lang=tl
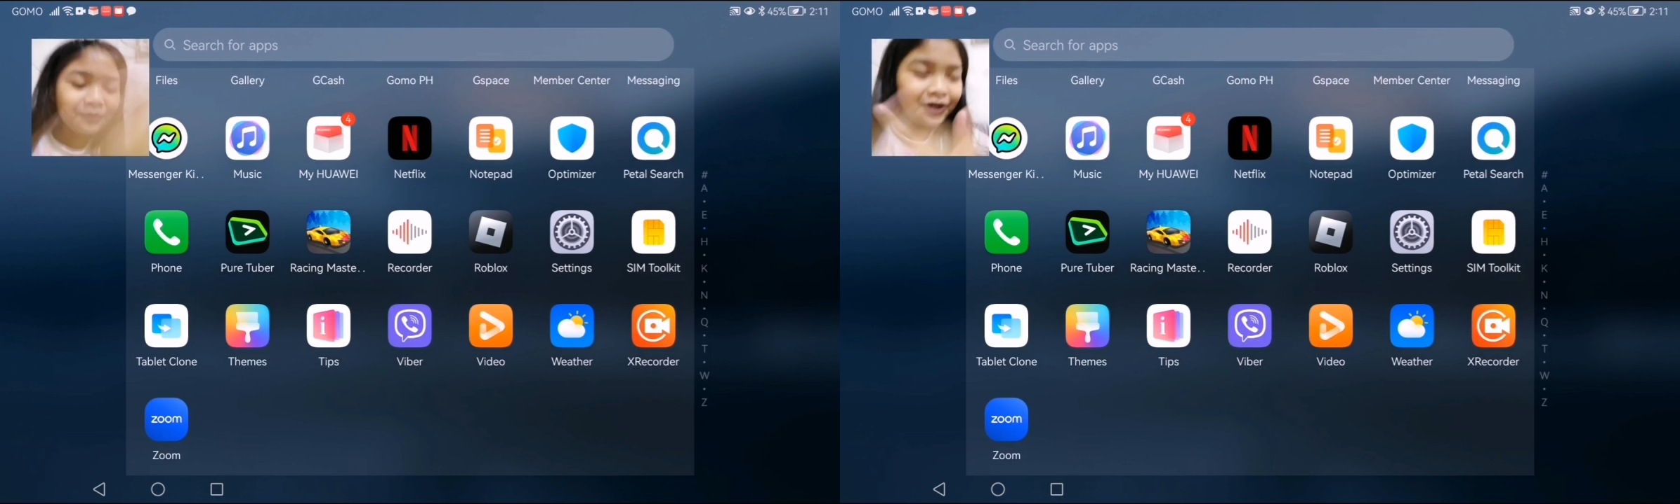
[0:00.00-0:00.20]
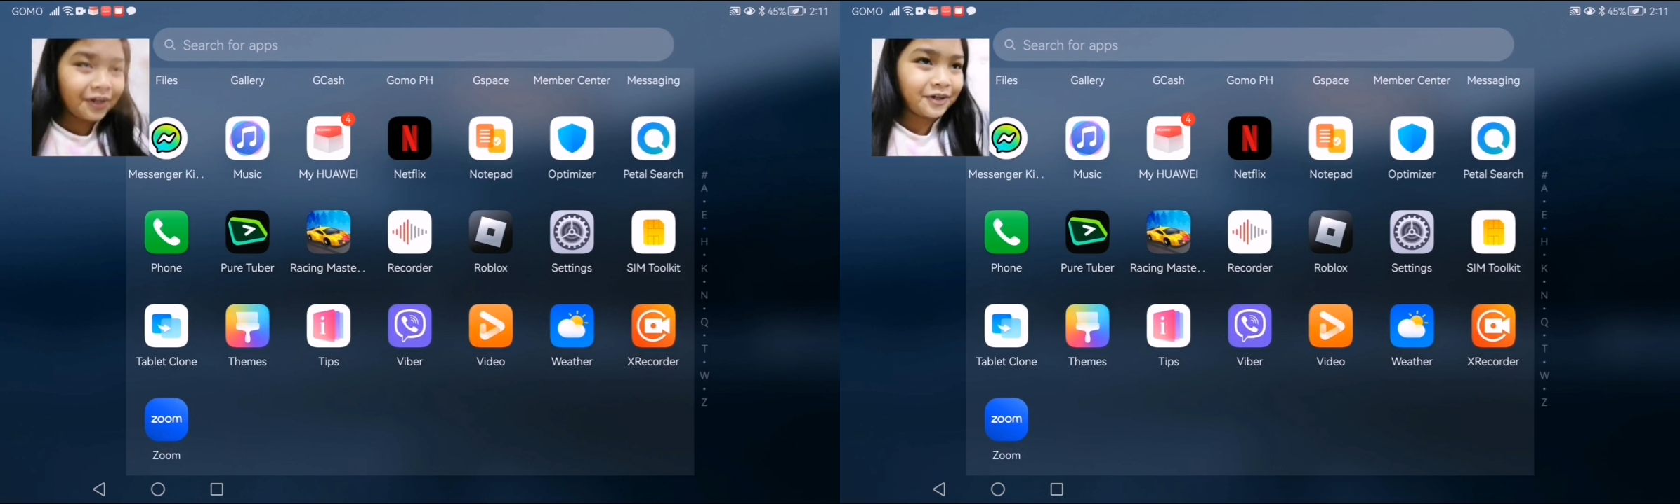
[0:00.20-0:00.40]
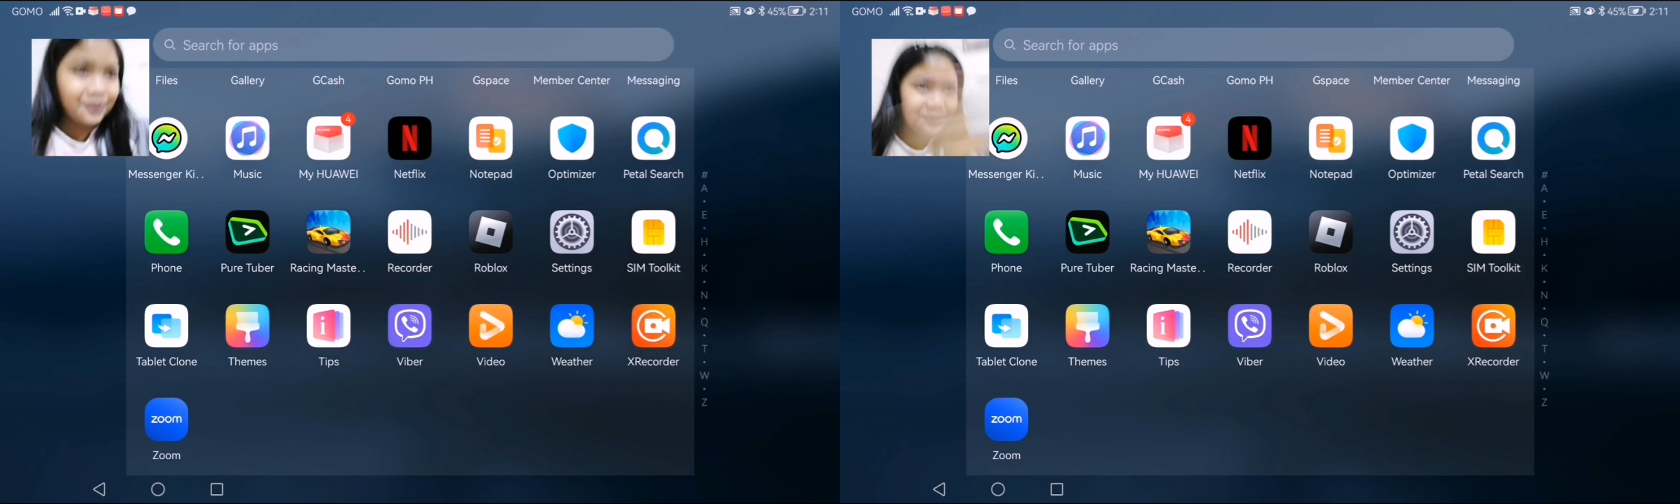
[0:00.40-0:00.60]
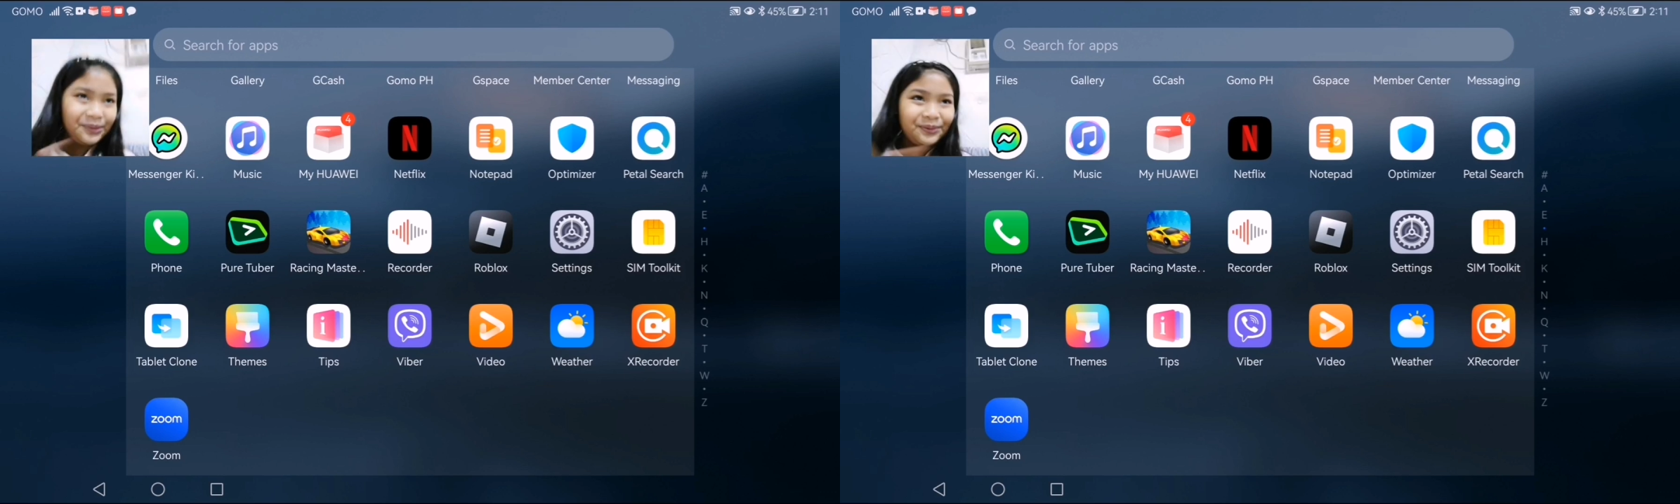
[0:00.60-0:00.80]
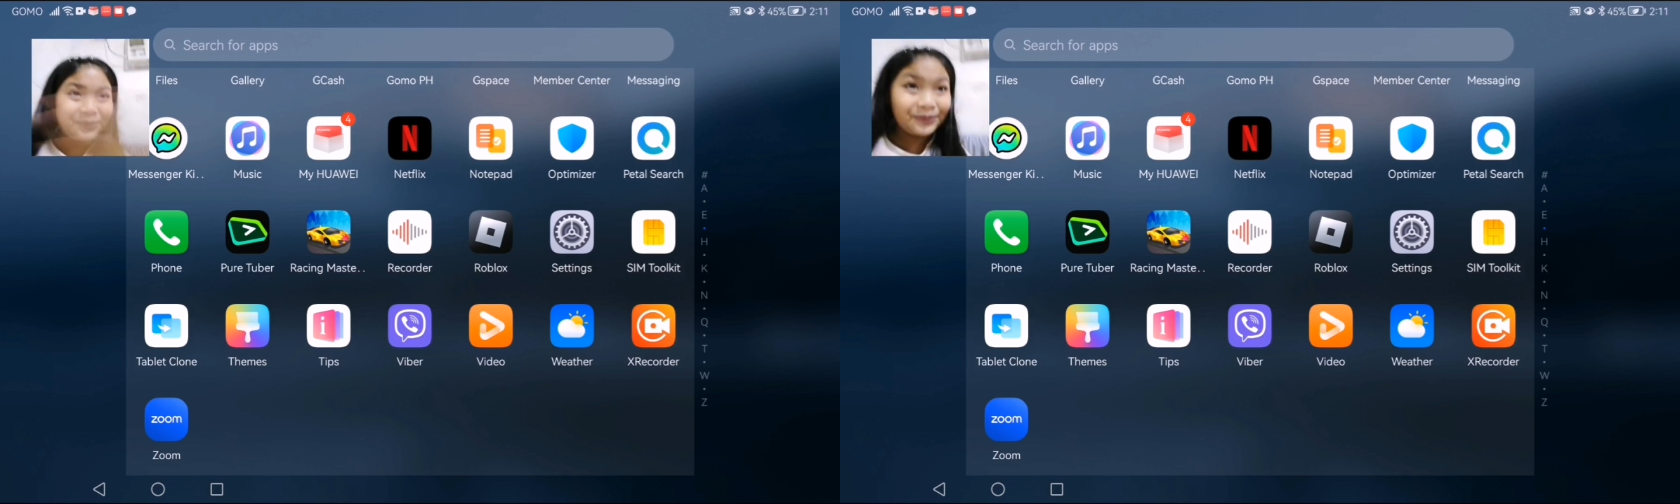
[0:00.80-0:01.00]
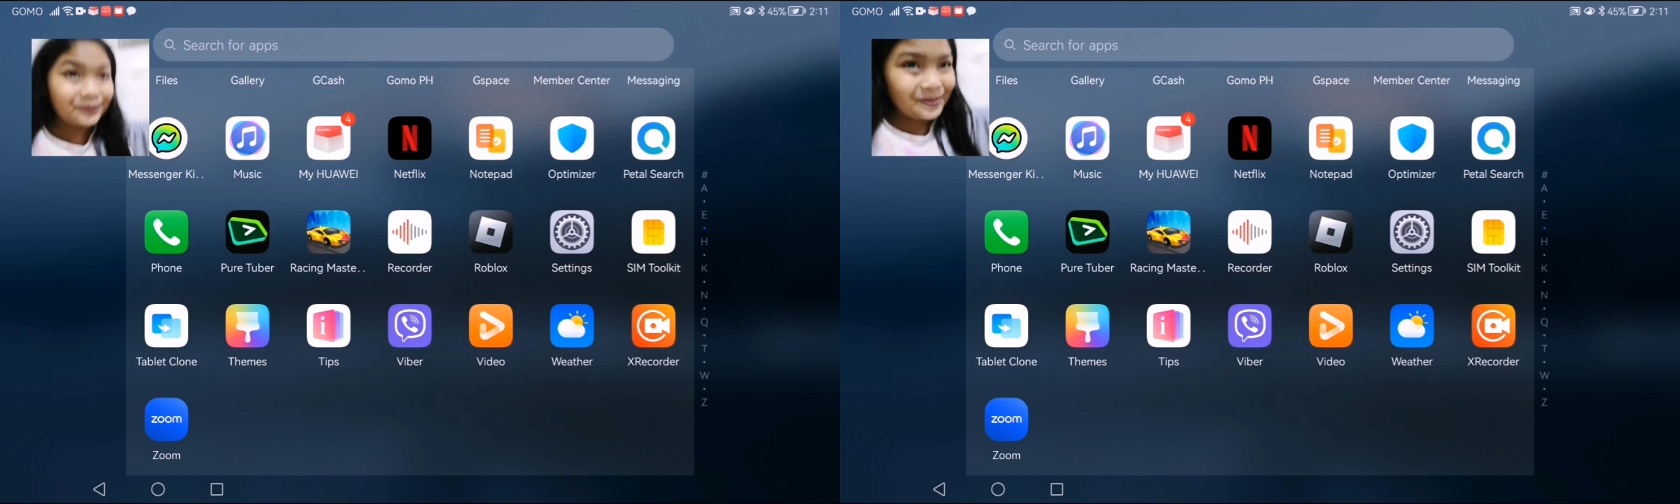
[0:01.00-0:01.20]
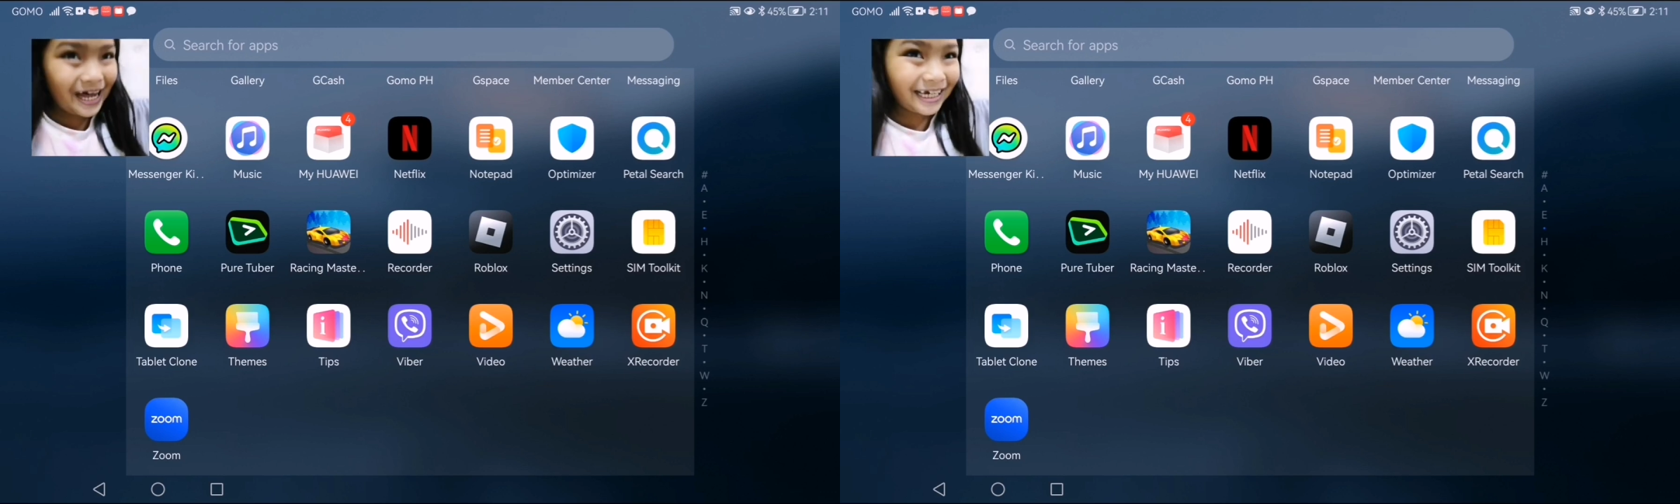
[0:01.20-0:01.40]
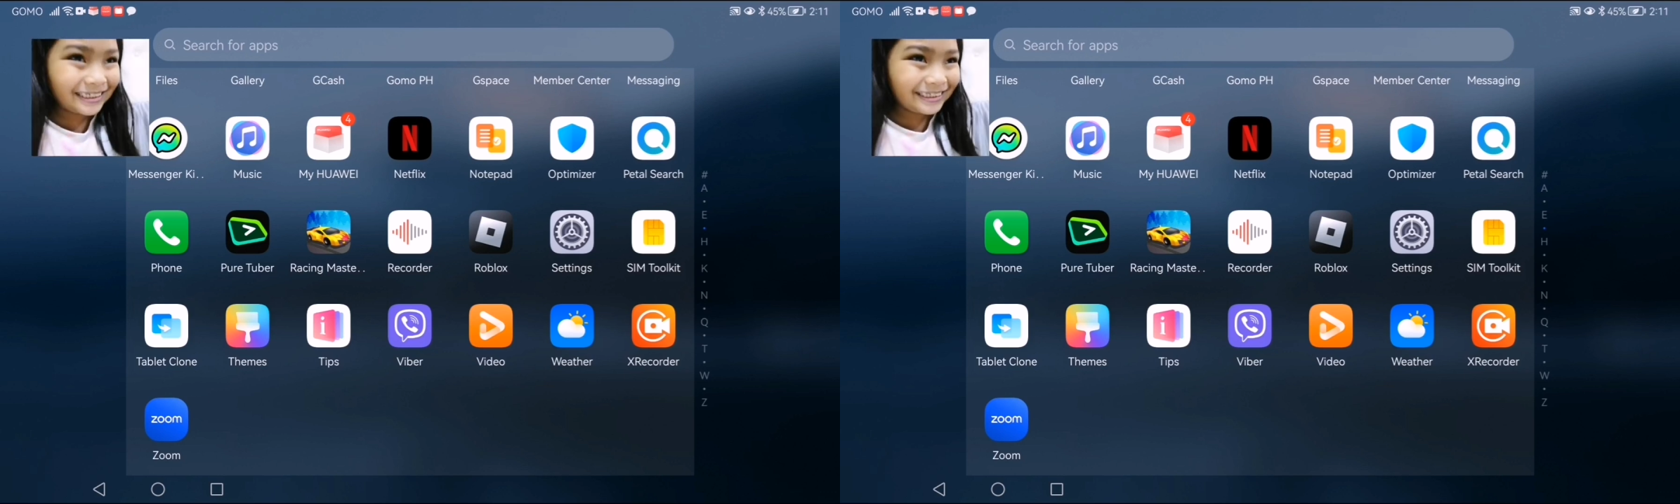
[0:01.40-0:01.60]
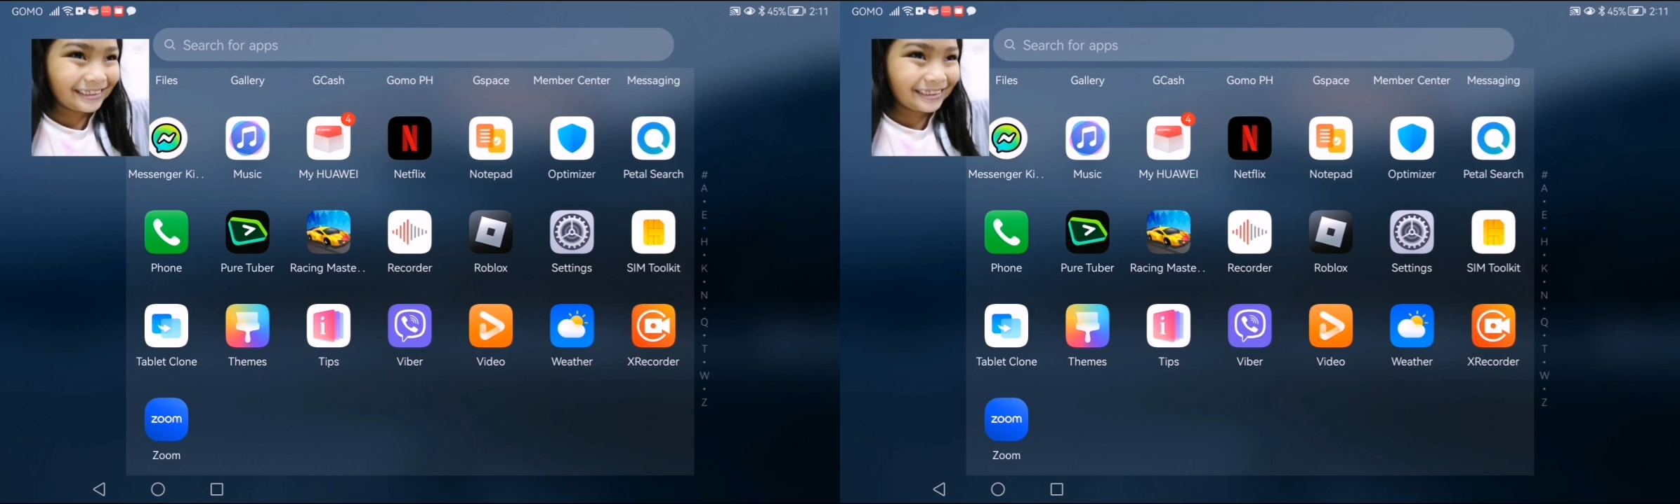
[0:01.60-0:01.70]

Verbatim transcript: we are going to Roblox.